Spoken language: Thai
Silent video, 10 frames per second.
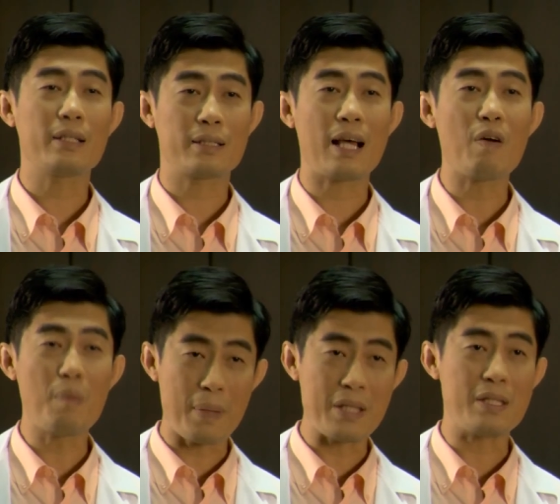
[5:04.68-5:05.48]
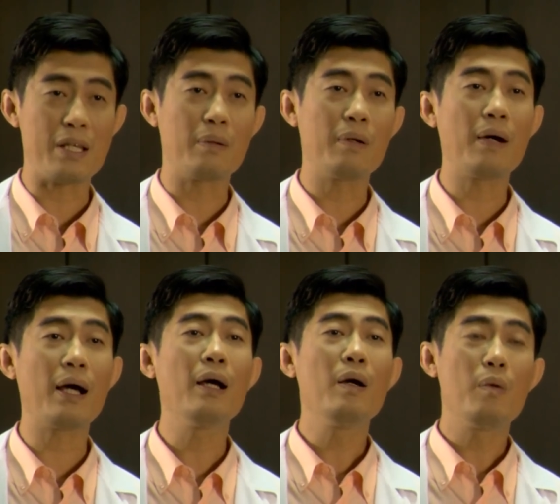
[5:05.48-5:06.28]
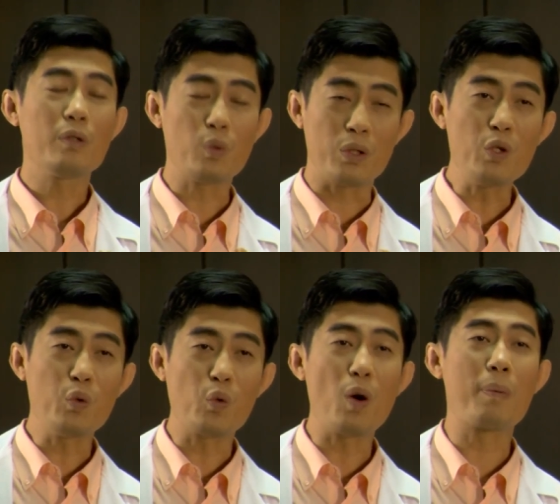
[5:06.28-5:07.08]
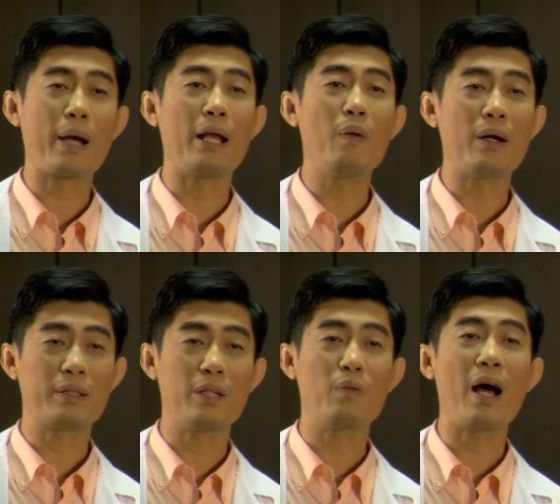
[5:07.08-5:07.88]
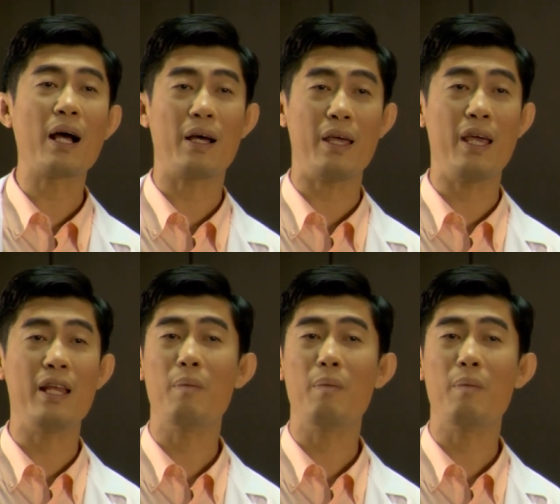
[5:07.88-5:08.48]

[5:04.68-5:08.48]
นักเรียนก็จะทราบว่ามันเป็นจริง เพราะว่าส่วนที่อยู่ร่วมกันระหว่างเซตว่างกับ